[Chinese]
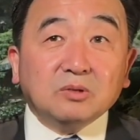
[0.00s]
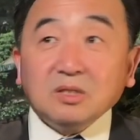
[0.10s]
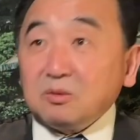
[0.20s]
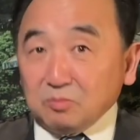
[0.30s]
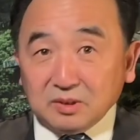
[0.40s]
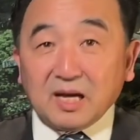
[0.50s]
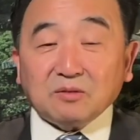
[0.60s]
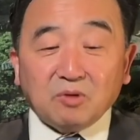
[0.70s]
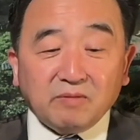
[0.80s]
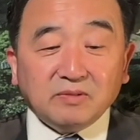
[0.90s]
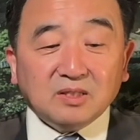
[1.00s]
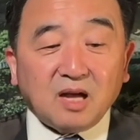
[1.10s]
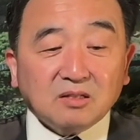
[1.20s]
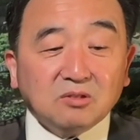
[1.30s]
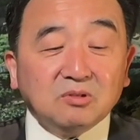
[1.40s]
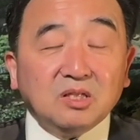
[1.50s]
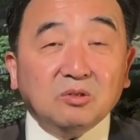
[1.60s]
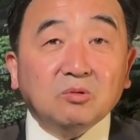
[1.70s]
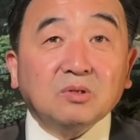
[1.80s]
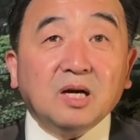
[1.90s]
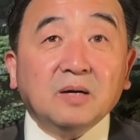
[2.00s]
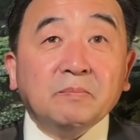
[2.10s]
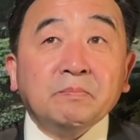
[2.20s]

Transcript: 这是我们讲原文啊，就引用了，